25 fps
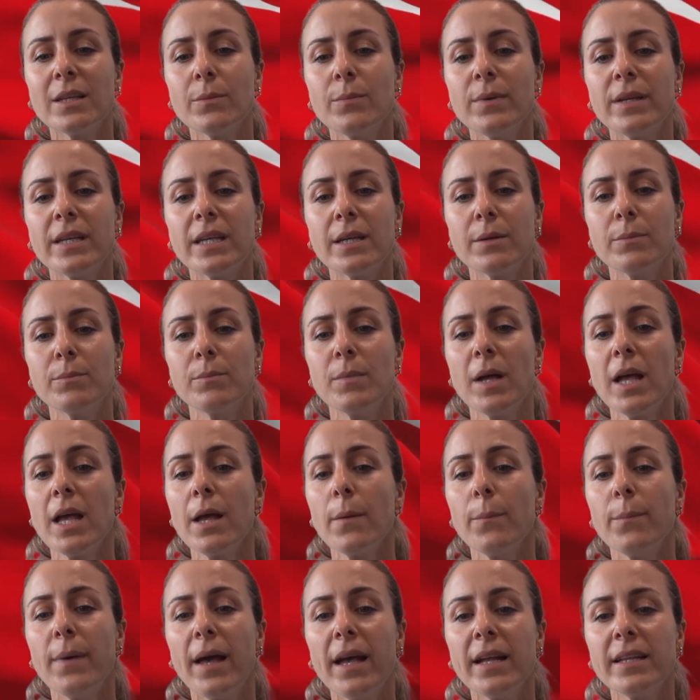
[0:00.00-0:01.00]
gibiyim,
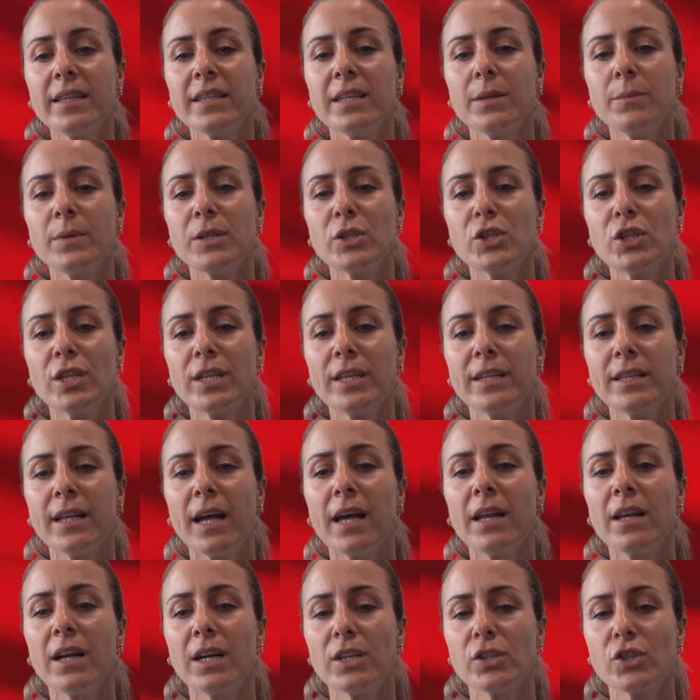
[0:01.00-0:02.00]
ben deme
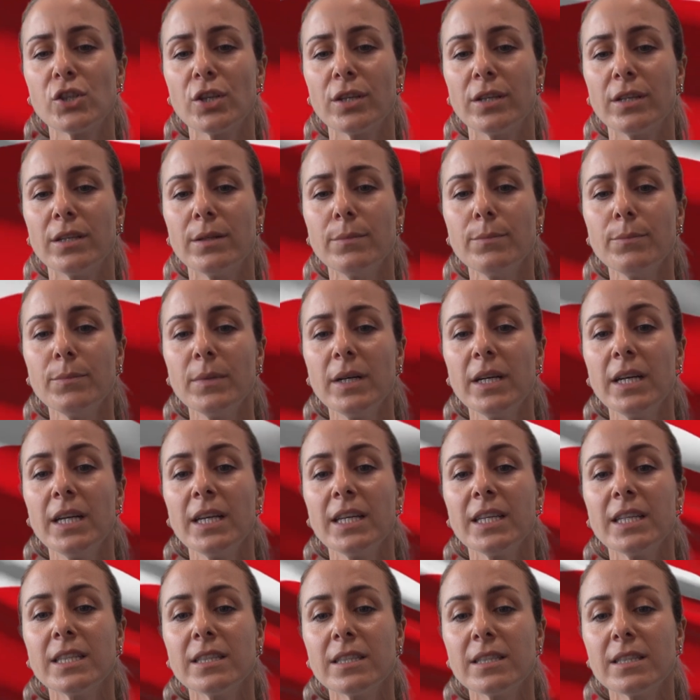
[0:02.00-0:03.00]
çiğner aşarım.
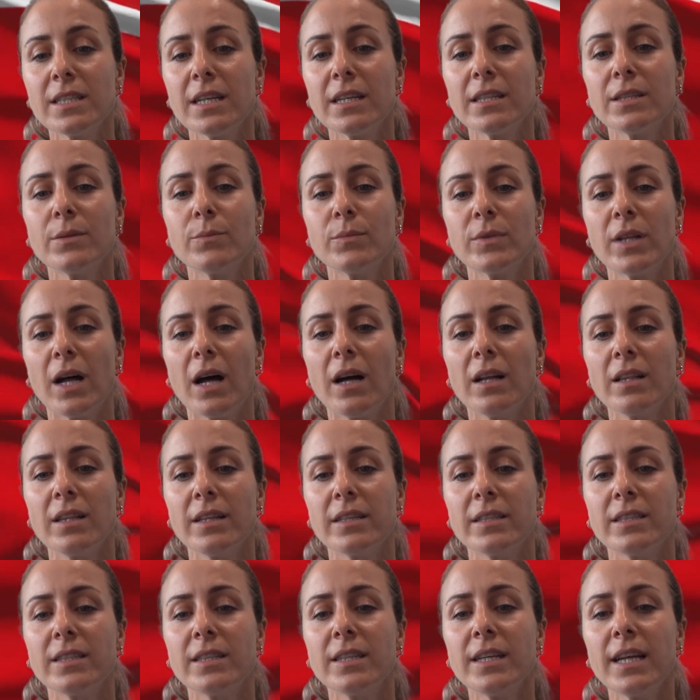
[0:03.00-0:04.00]
Yırtarım
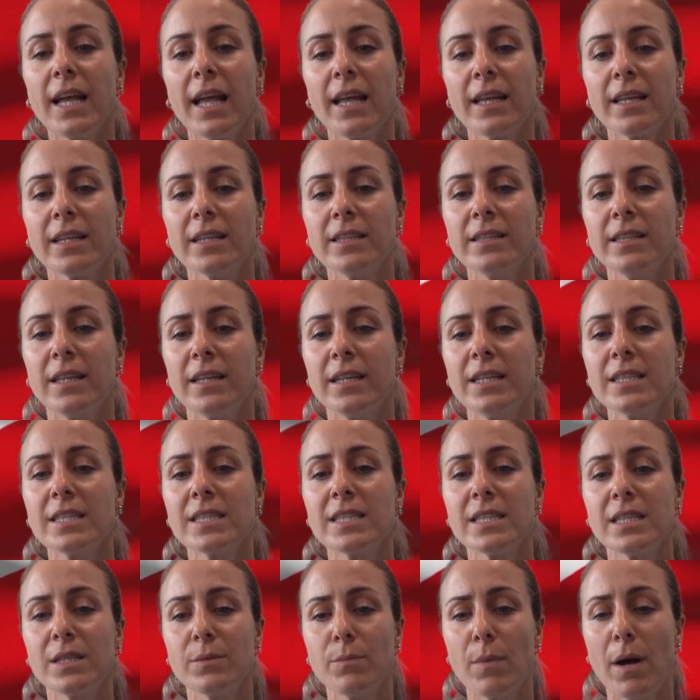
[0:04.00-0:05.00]
dağları, enginlere
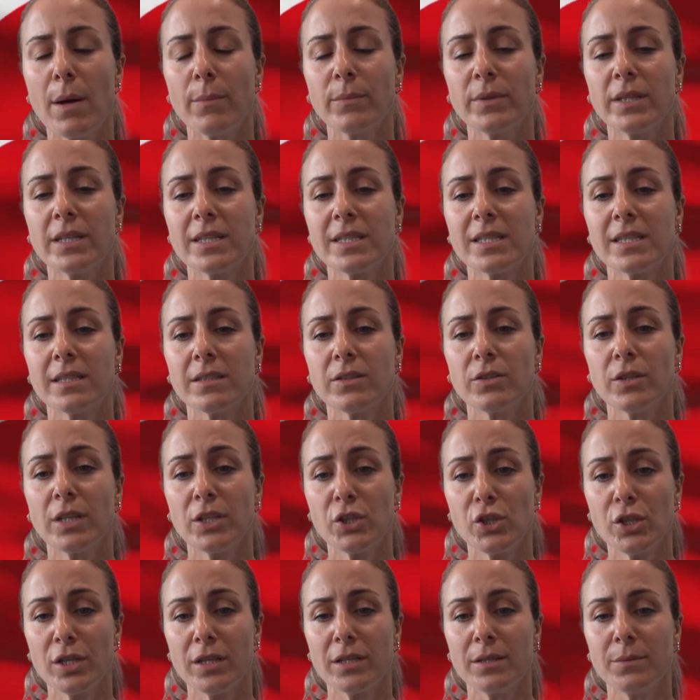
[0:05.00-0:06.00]
sığmam
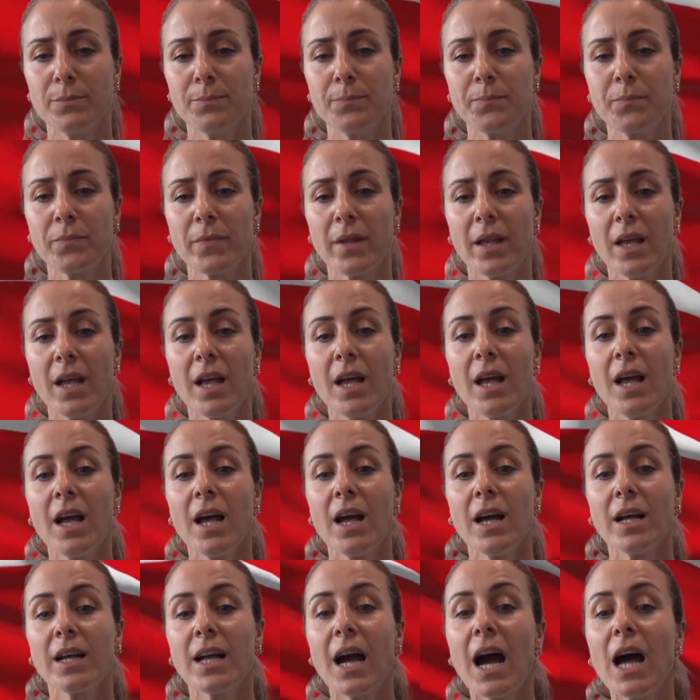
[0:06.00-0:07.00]
taşarım.
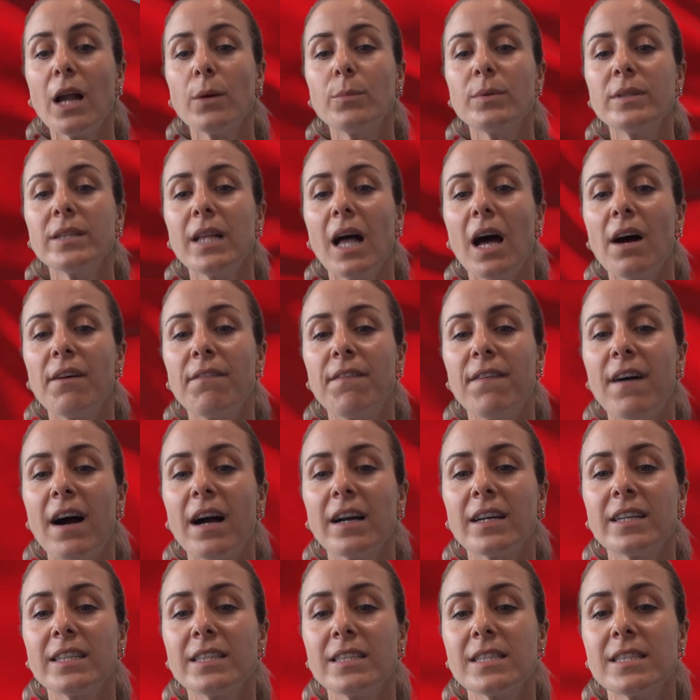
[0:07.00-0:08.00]
Garbın
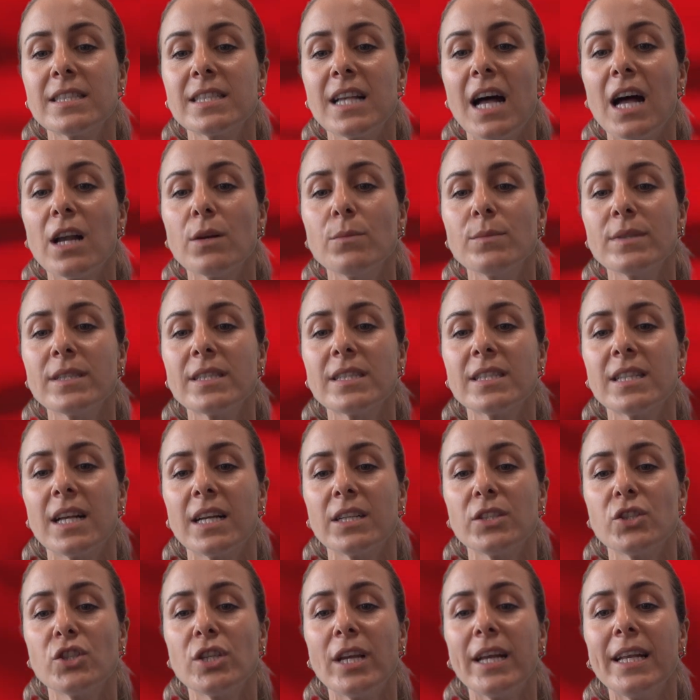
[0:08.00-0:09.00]
afakını
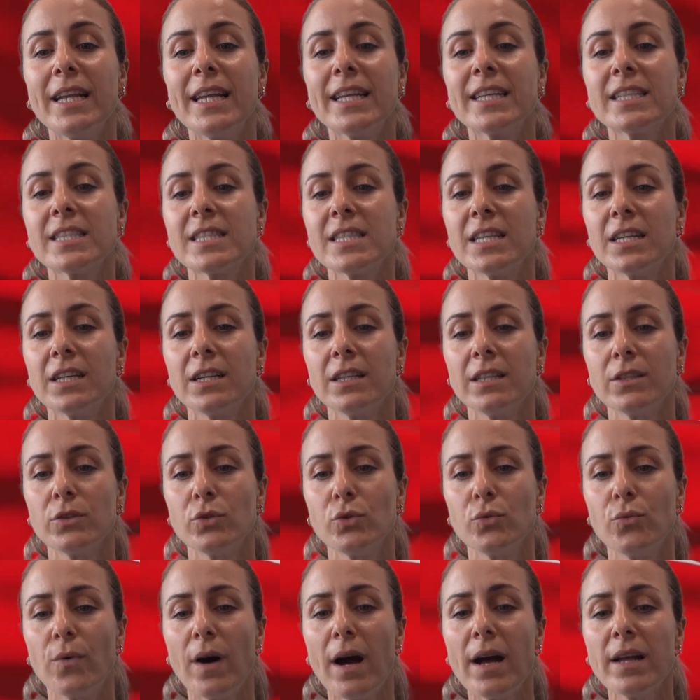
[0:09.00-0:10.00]
sarmışsa çelik zırhlı
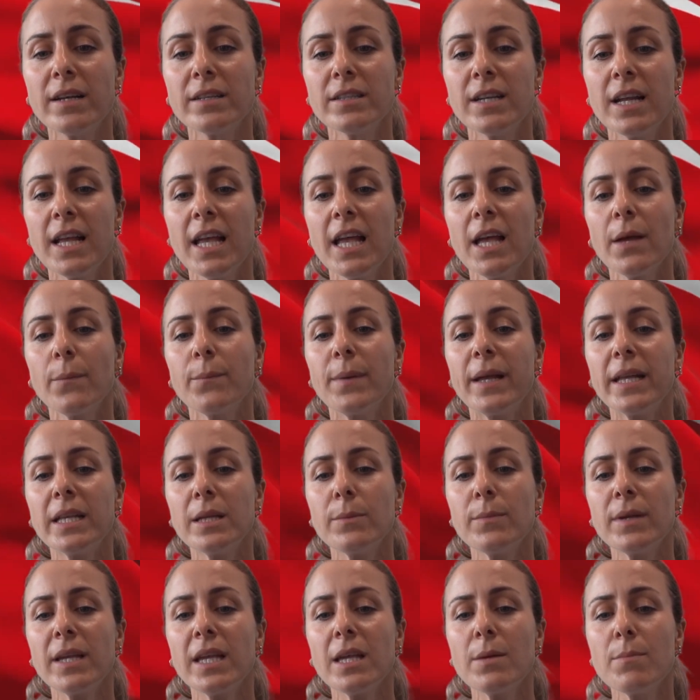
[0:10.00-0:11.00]
duvar,
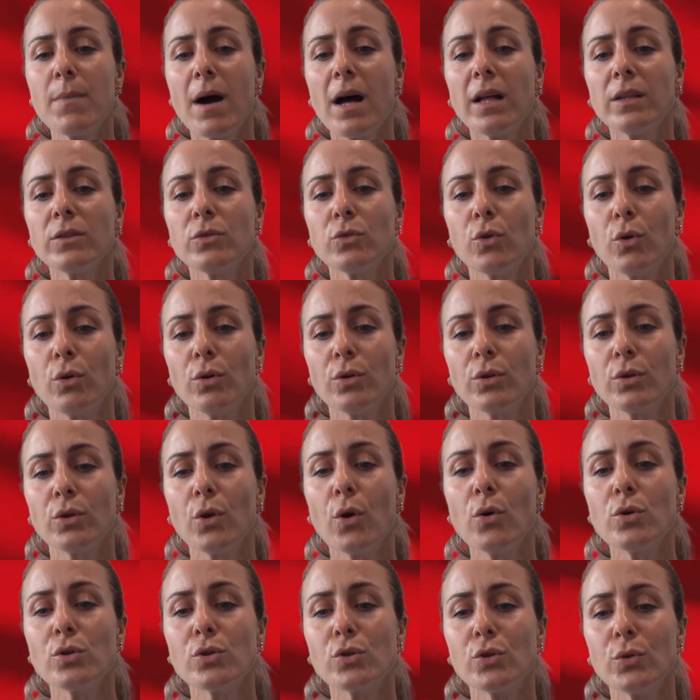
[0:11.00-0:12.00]
benim iman dolu
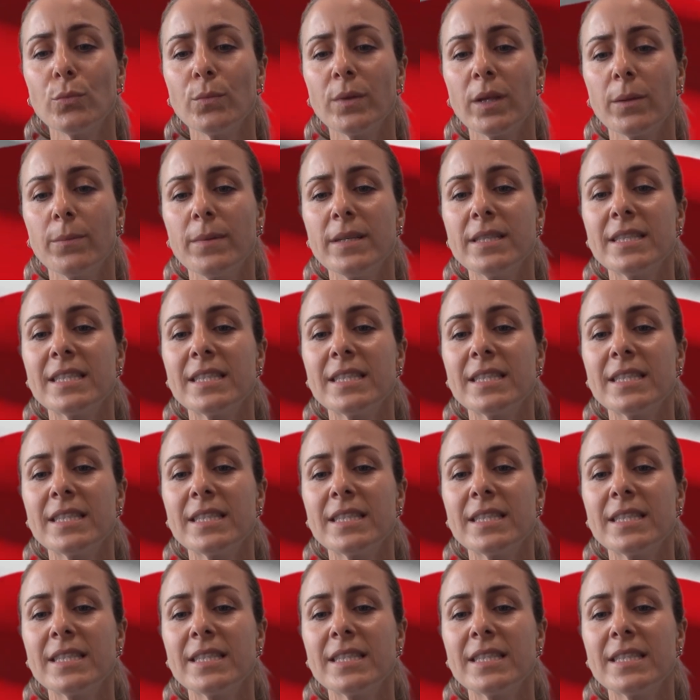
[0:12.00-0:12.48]
göğsüm gibi